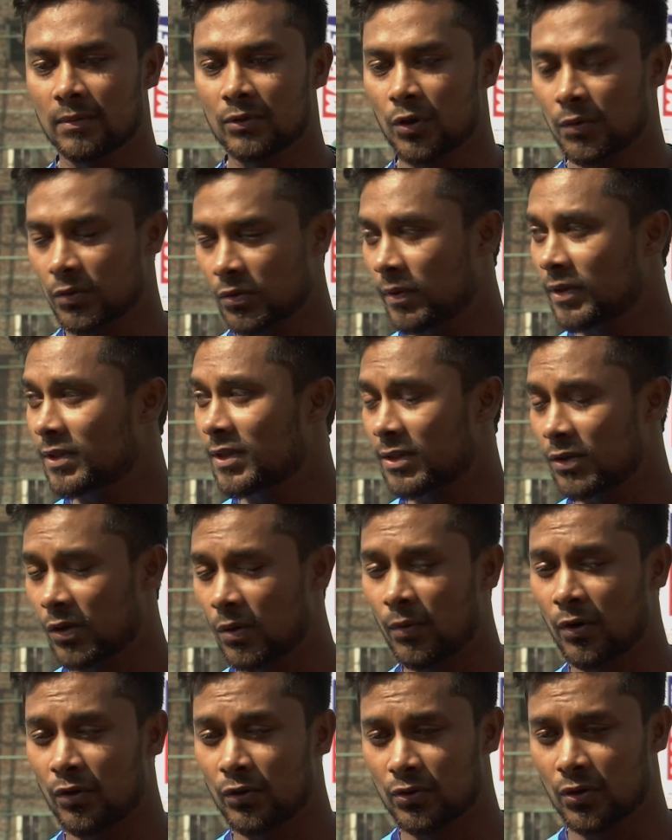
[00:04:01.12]
সবসময় চেষ্টা
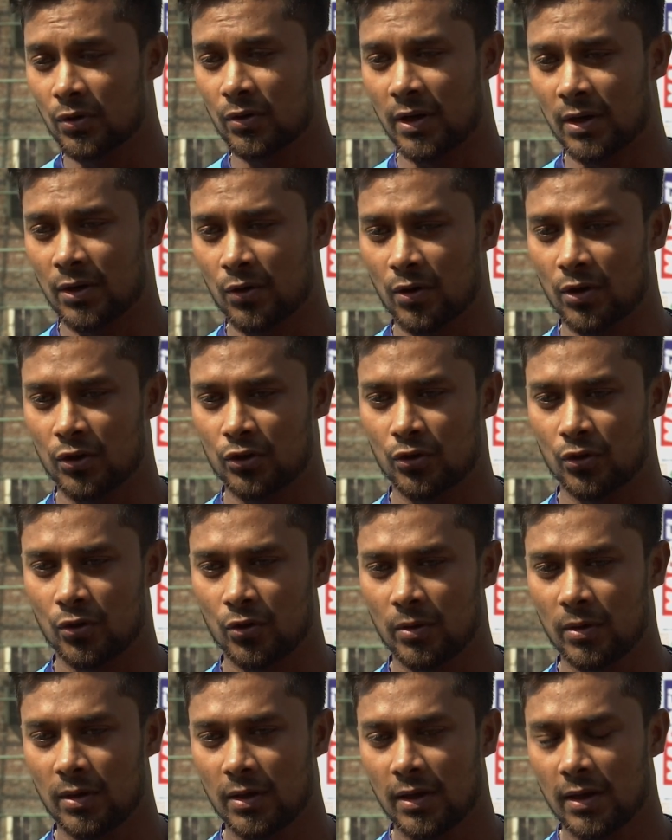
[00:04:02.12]
করবো বড় স্কোর রান করার জন্য
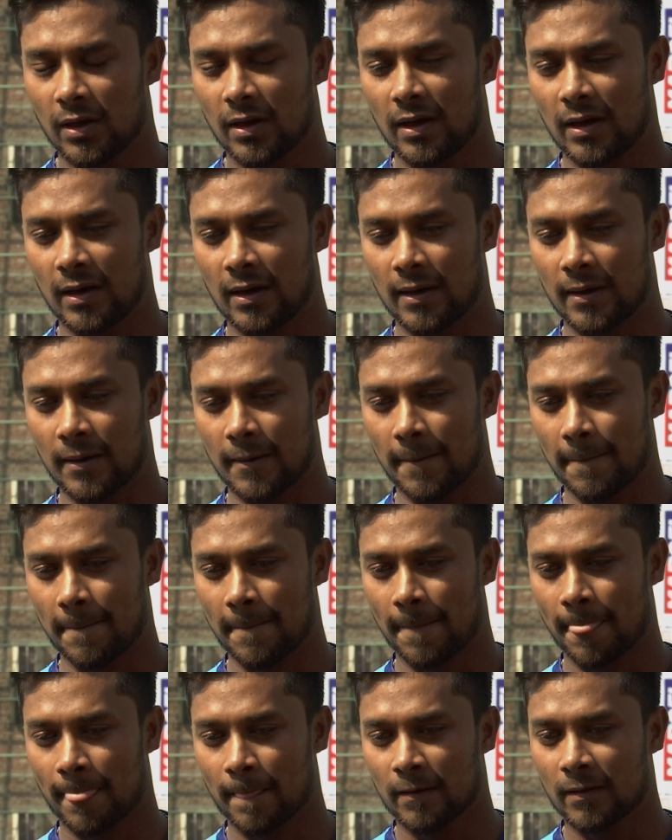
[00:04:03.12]
আর
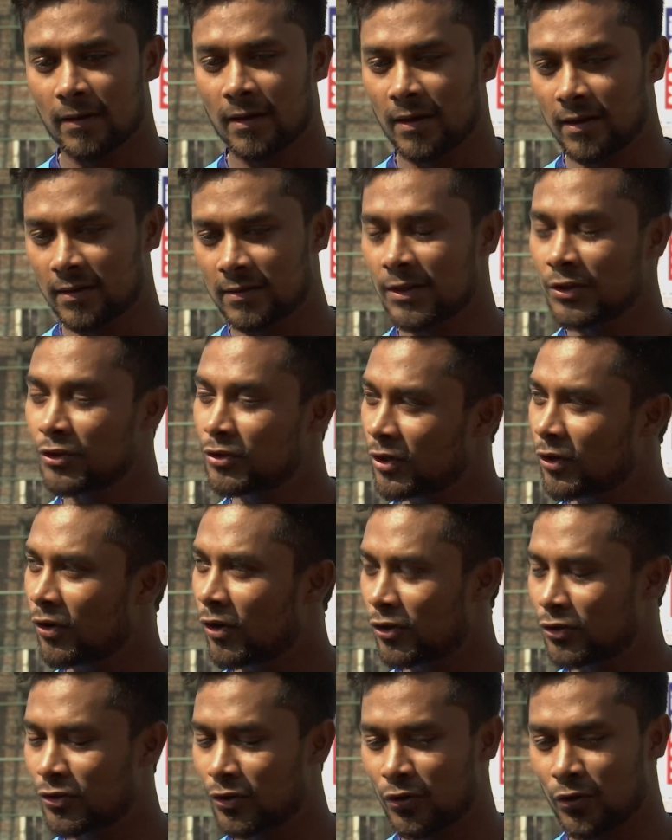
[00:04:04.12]
সেঞ্চুরি
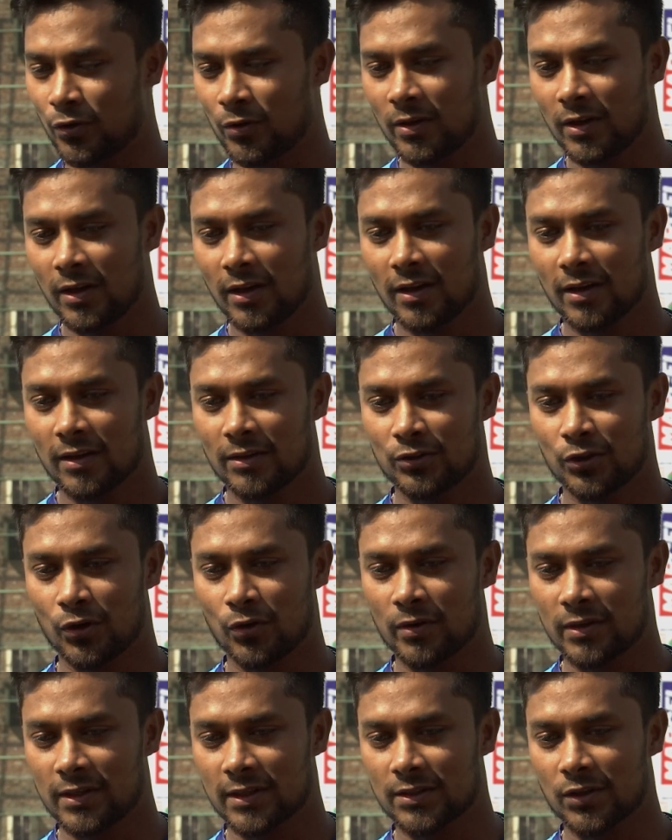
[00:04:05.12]
করার জন্য
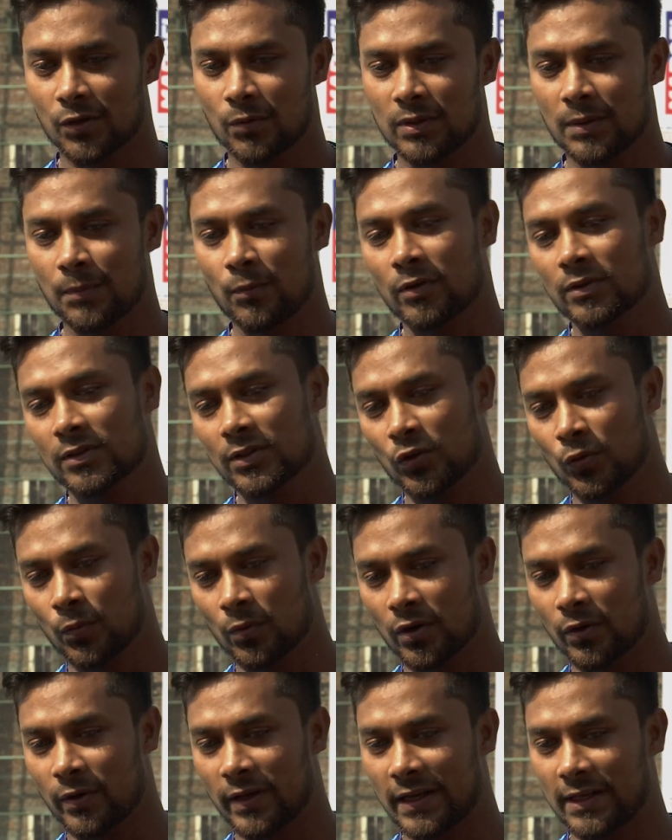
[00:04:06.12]
যখন চেষ্টা করবো যে পঞ্চাশের
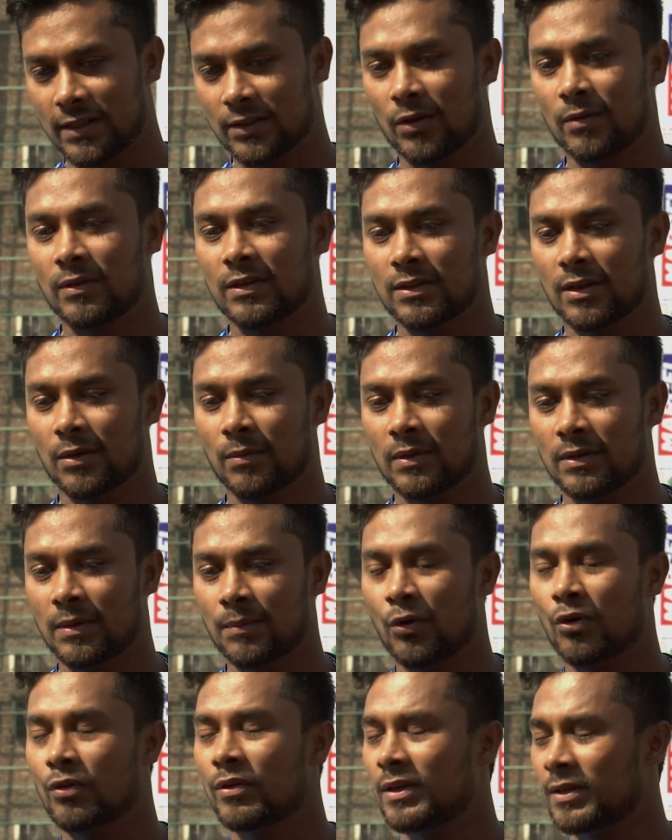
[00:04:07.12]
উপরে হয়ে গেছে তখন চেষ্টা করবো যে
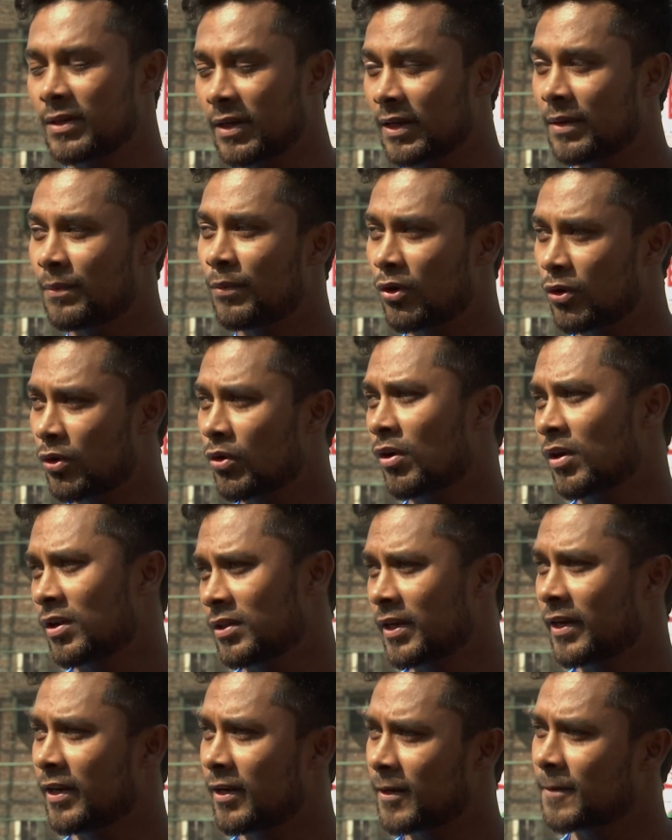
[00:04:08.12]
বড় এটাকে বড় করা
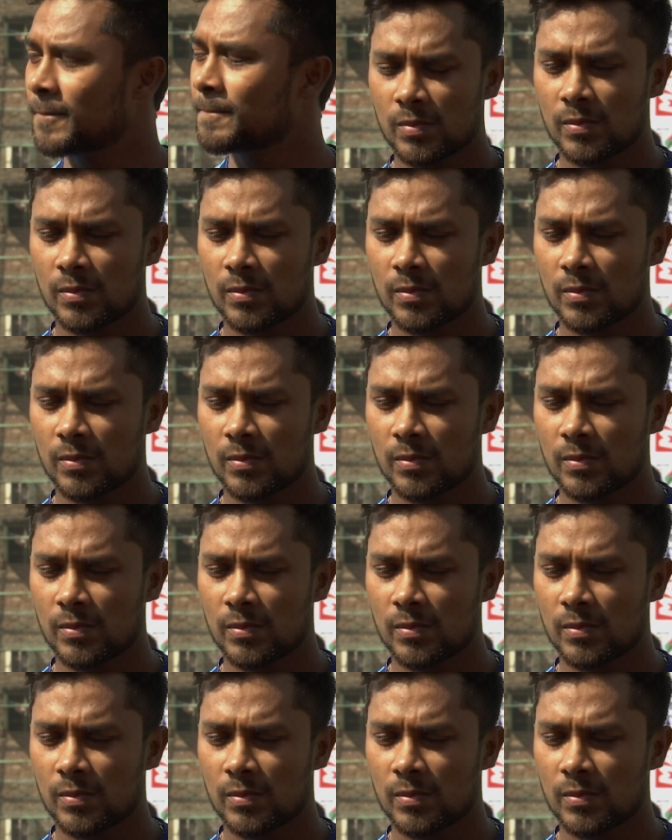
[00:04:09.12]
যায় কিনা